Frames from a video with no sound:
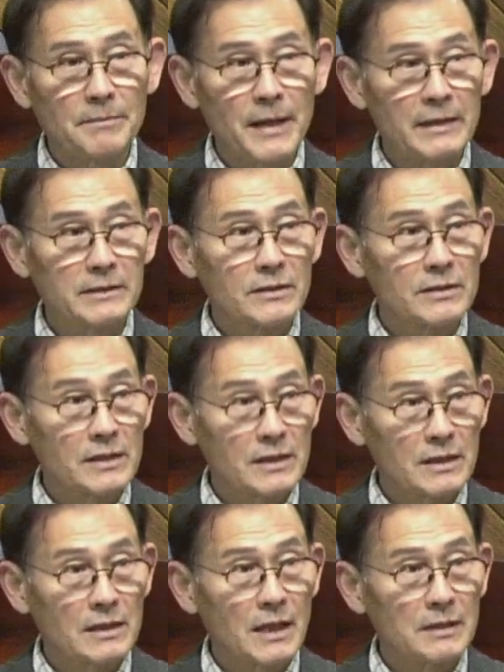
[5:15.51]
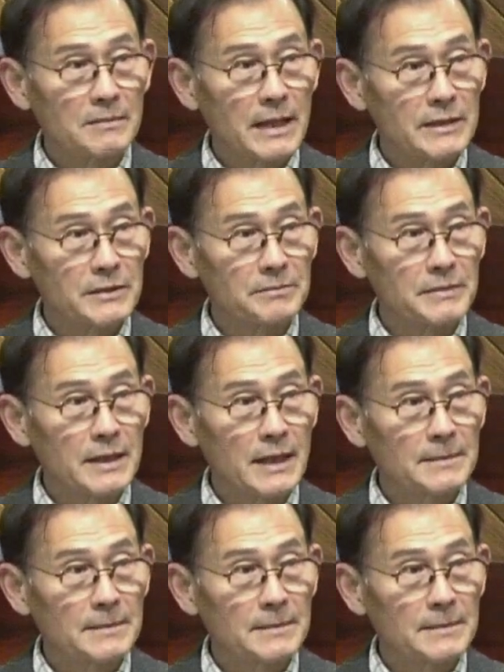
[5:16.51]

발등 찍힌다는 말이 있습니다.